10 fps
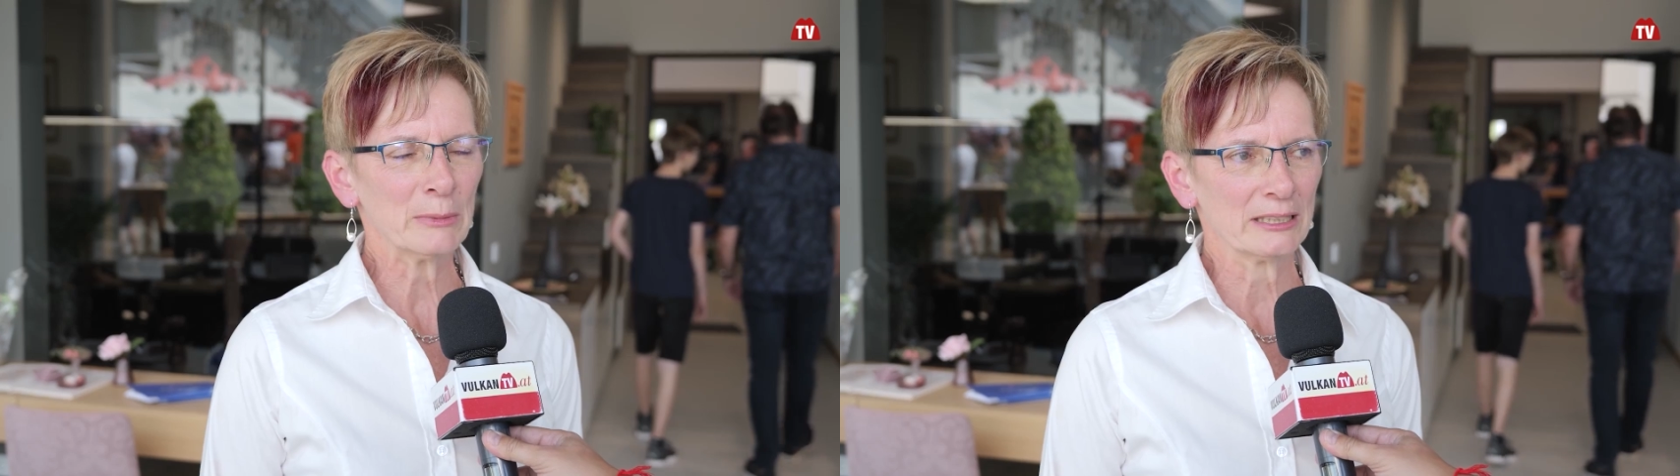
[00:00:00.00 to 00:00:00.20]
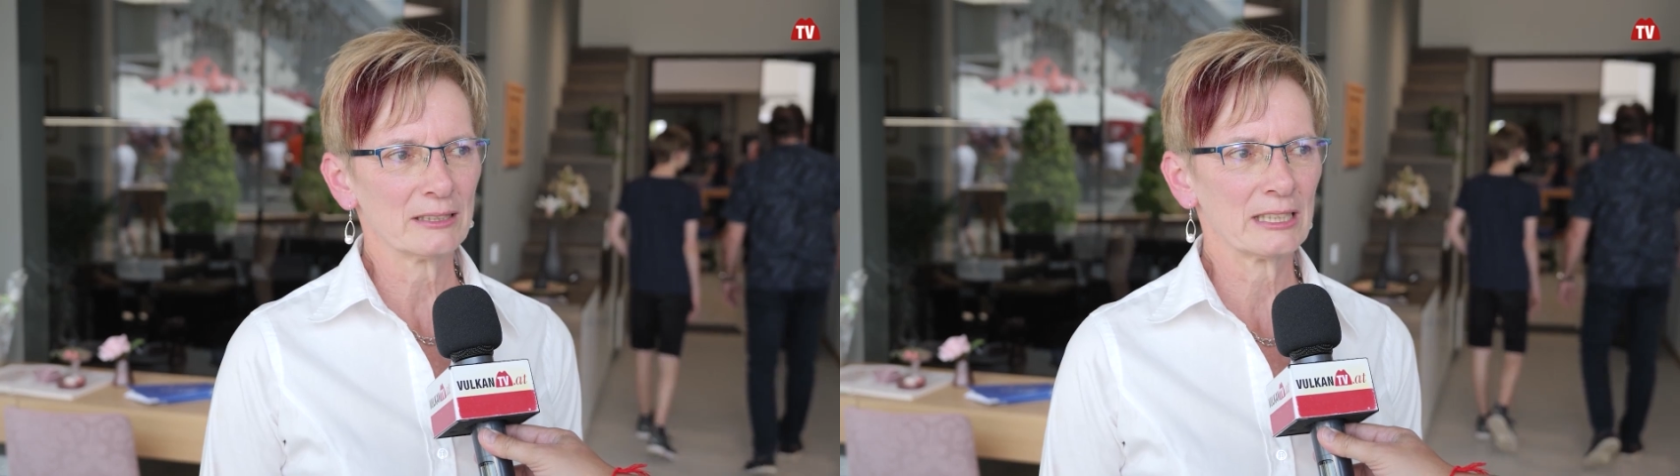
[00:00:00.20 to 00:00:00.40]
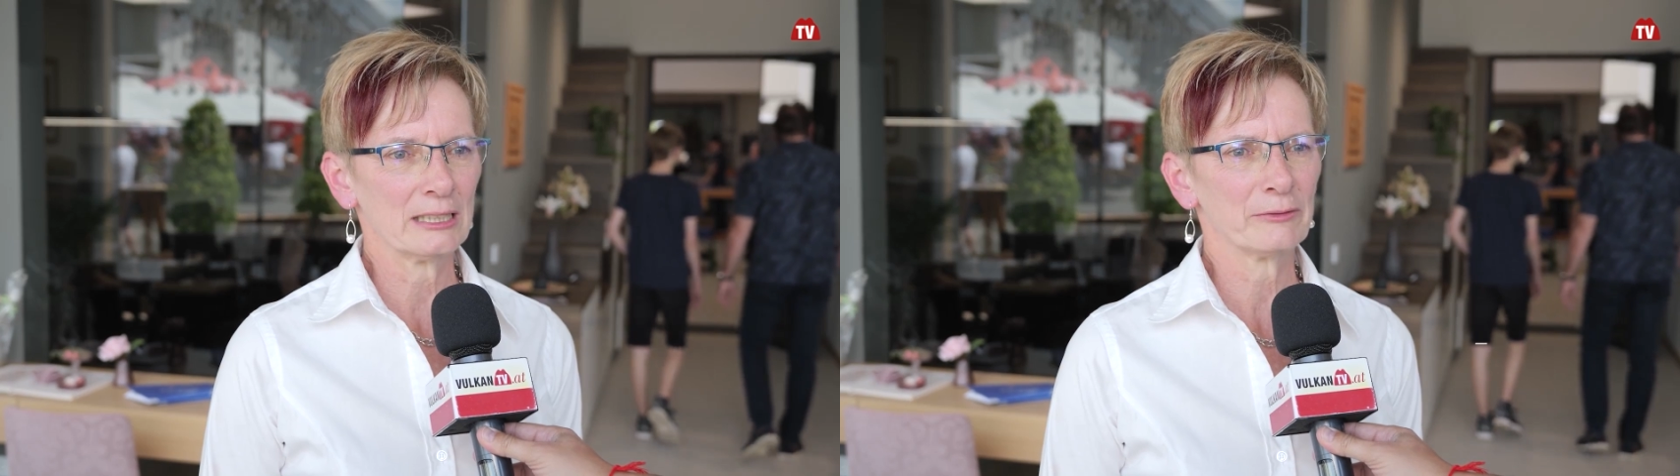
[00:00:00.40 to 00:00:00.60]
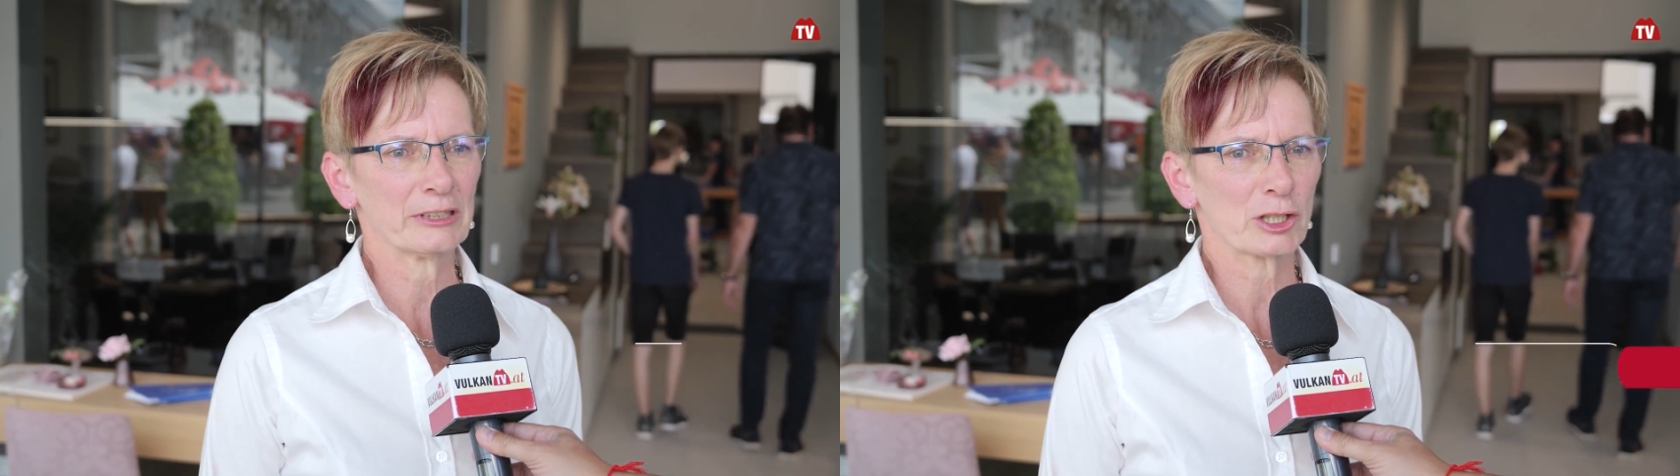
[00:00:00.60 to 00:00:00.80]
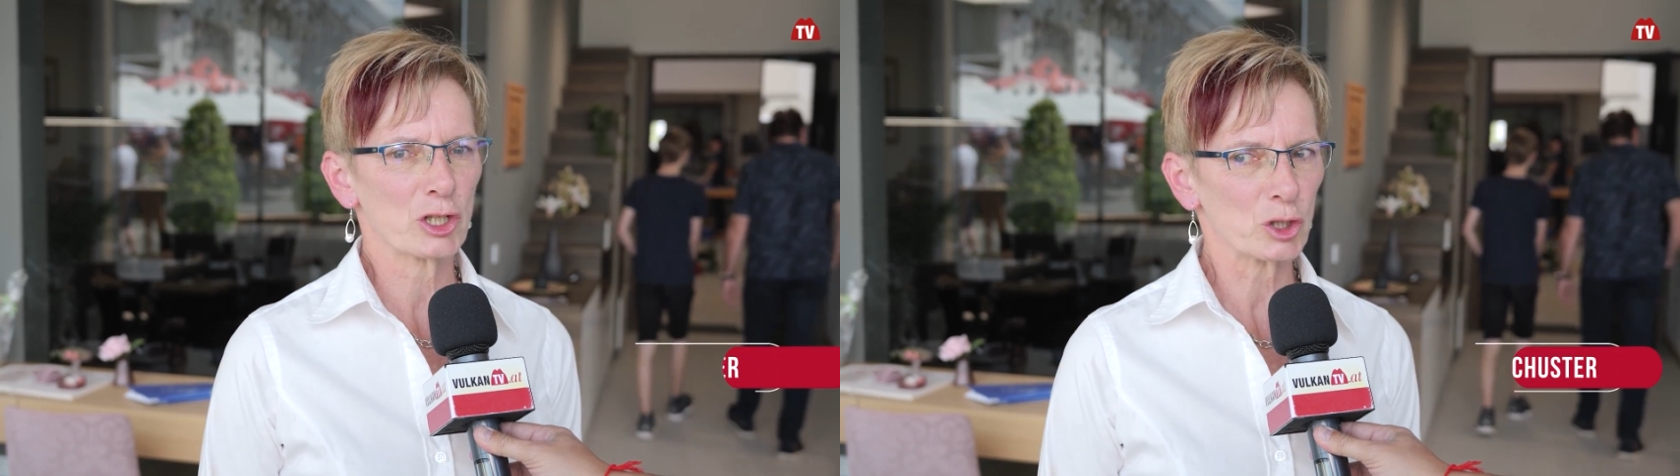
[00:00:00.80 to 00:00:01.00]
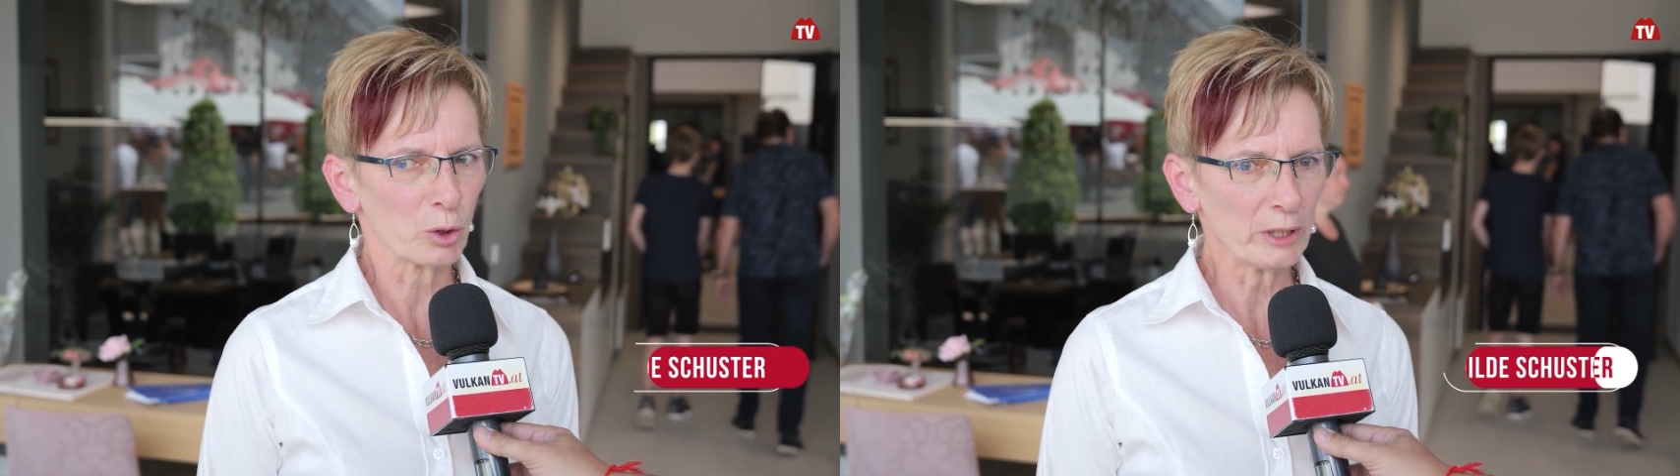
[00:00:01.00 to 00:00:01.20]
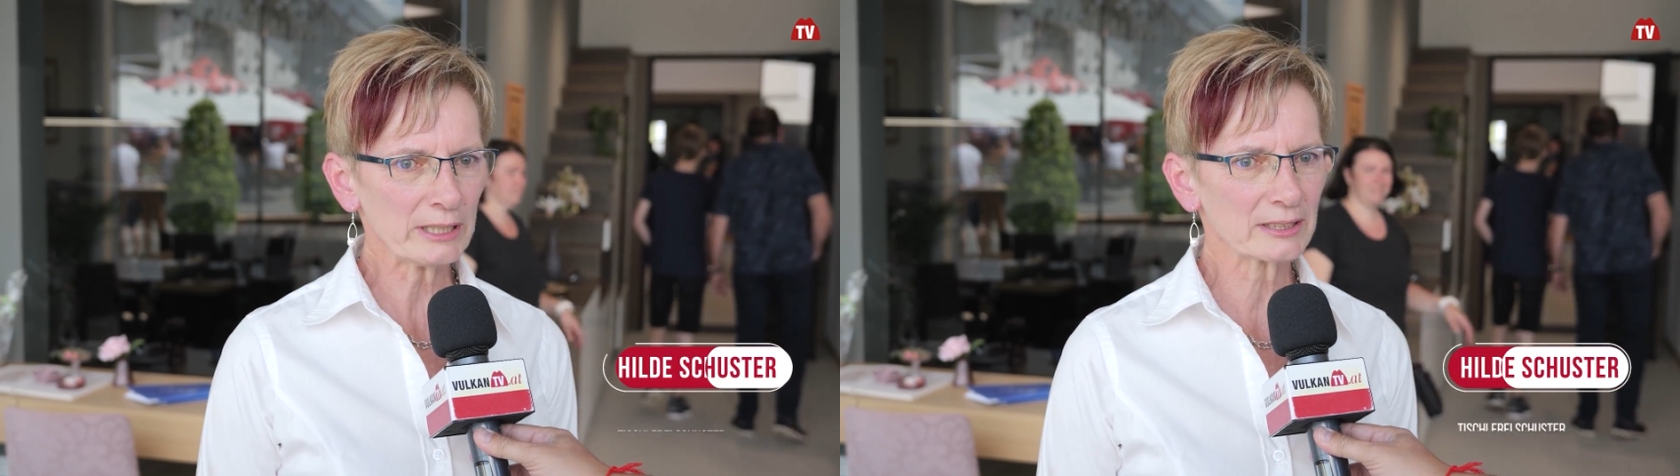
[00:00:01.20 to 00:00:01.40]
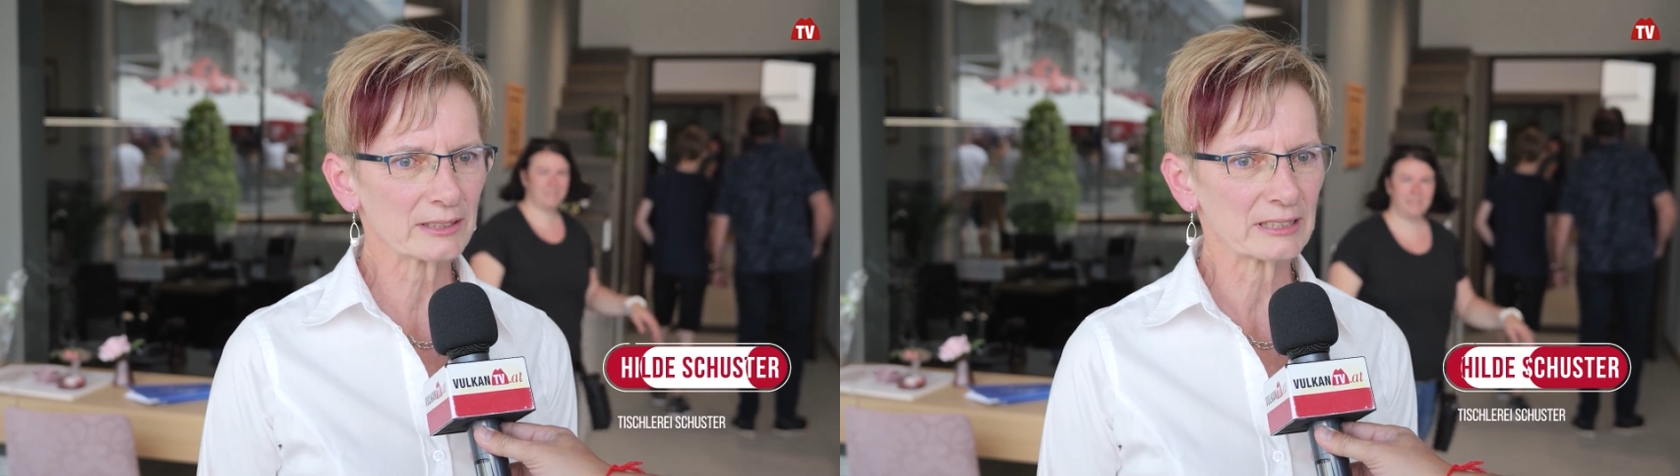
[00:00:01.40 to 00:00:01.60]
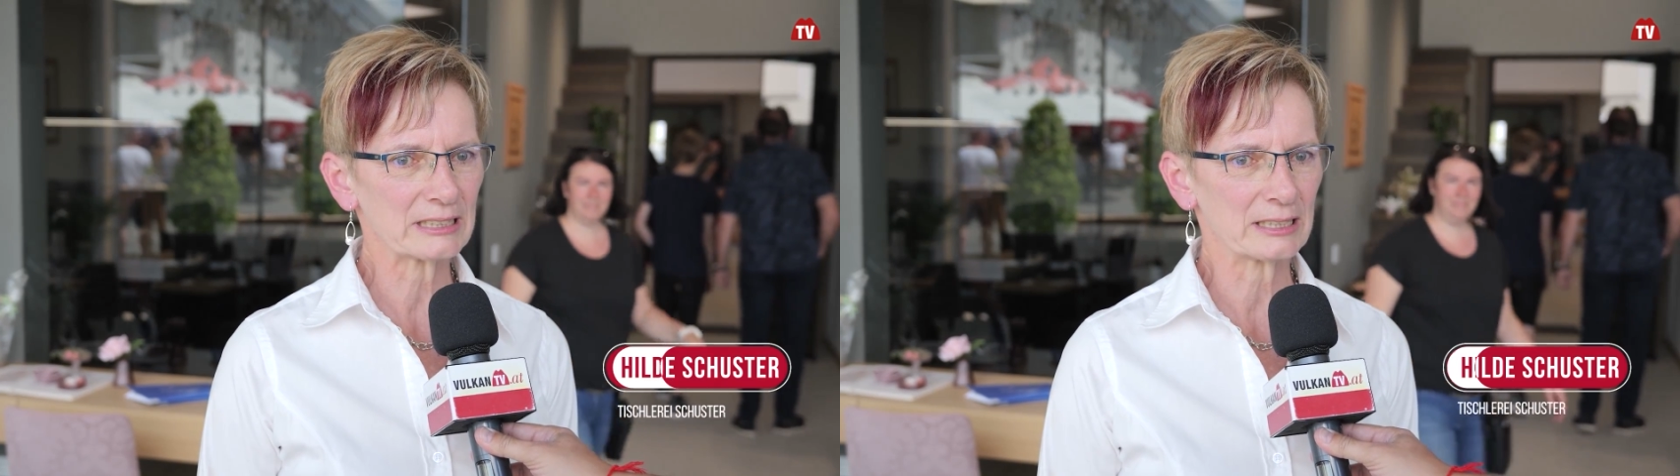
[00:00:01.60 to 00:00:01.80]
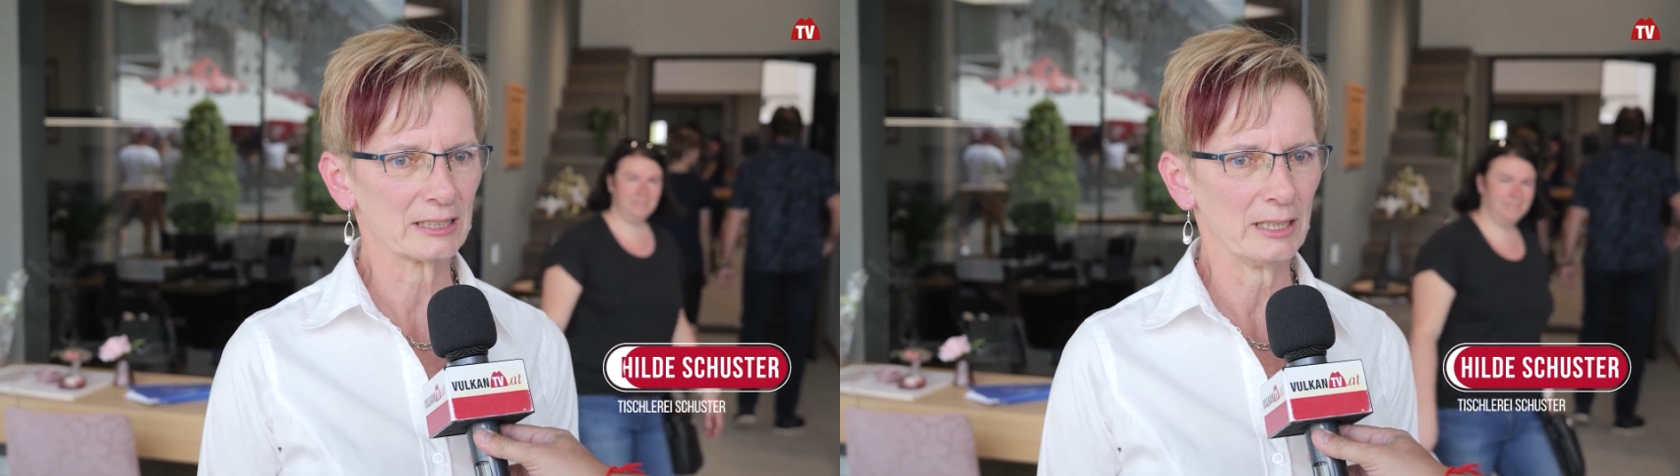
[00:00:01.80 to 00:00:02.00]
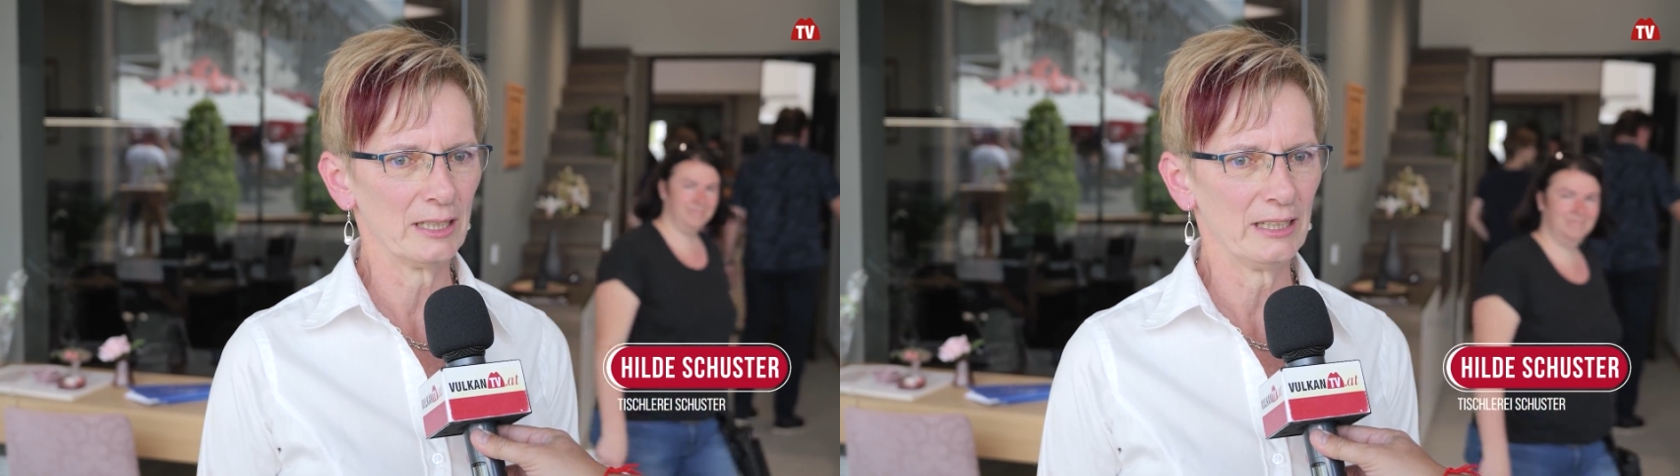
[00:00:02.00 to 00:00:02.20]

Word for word: meine, ich bin einfach stolz, dass es